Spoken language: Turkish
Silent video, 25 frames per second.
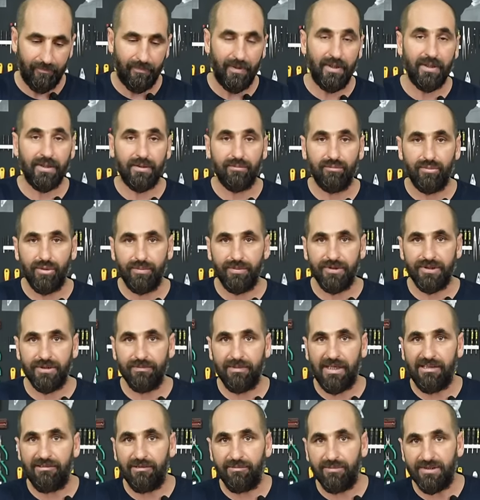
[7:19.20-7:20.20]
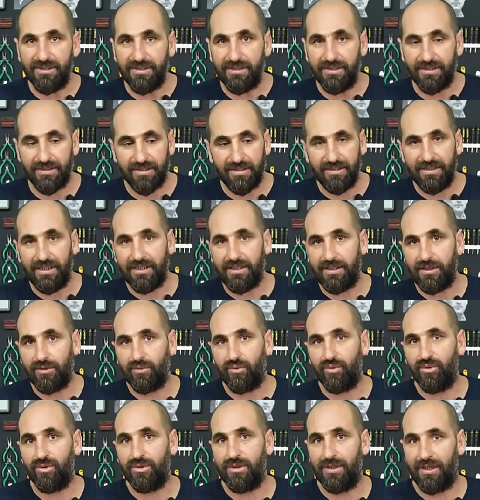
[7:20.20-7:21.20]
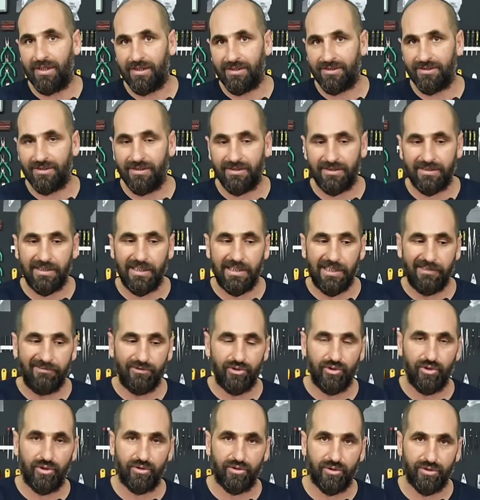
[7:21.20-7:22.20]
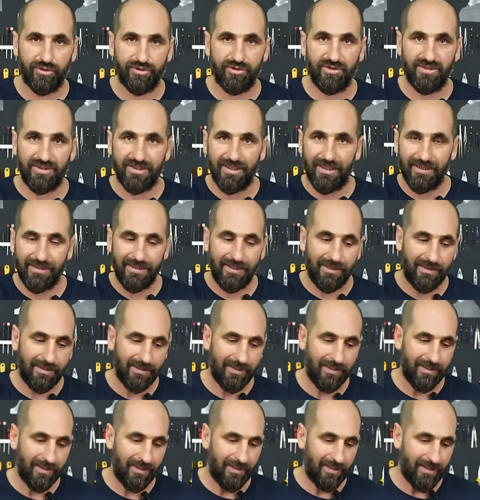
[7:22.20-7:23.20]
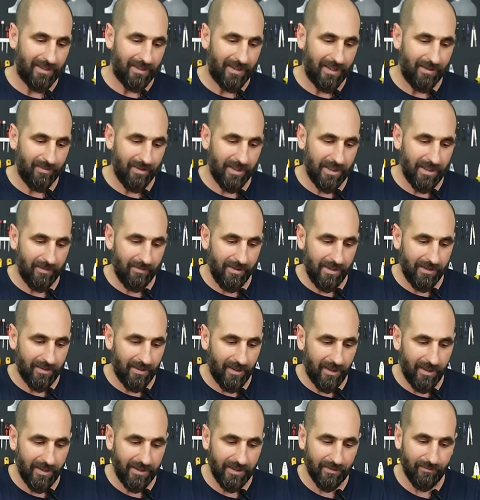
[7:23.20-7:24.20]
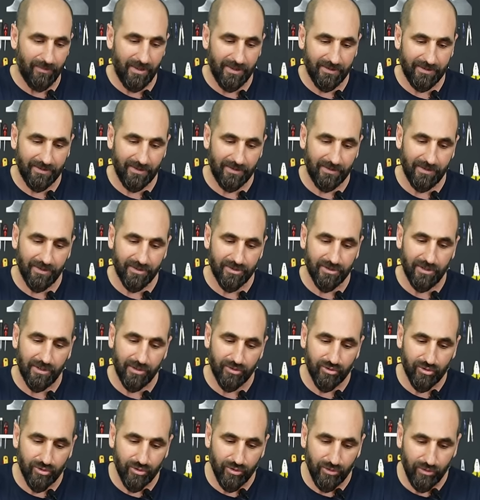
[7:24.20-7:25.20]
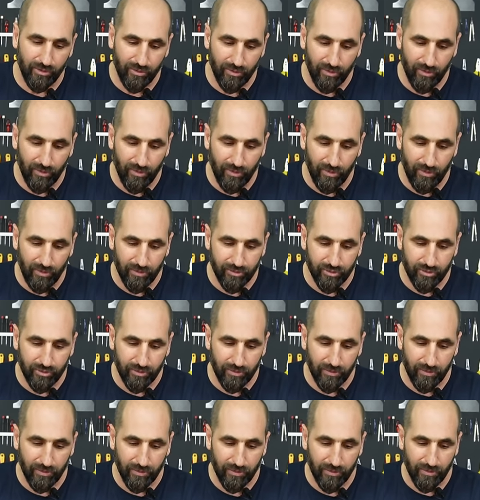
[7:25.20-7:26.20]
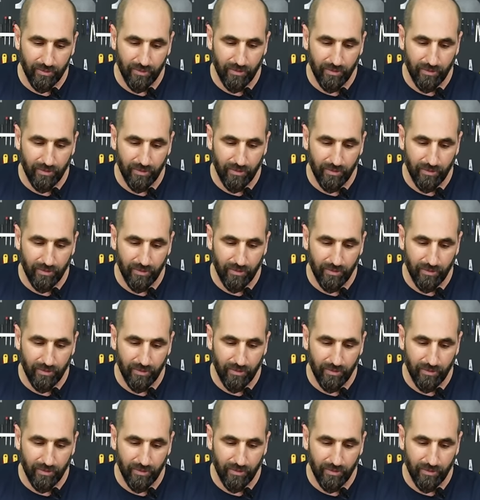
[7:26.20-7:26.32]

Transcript: bakın bu bizim evimizin içindeki uydu alıcılı televizyon olsun. Zaten hemen hemen aynı mantıkla çalışıyor. Ölçü